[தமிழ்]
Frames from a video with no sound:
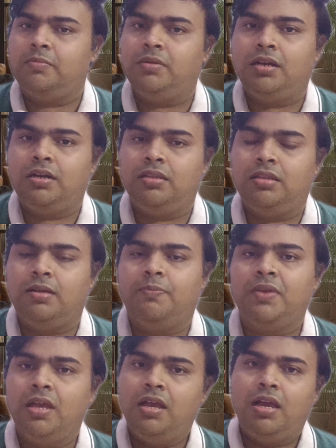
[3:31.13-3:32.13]
தமிழ்நாடு தான்
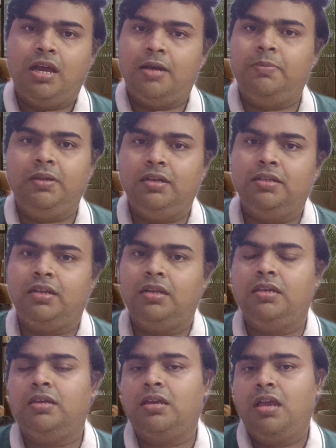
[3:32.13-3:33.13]
அப்படின்னு
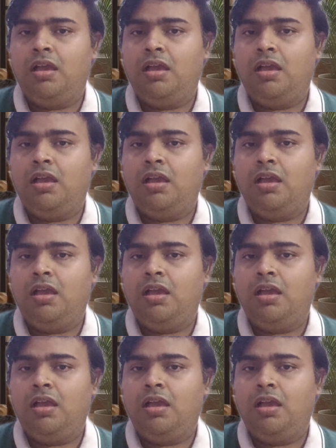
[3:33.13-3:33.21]
இருக்குது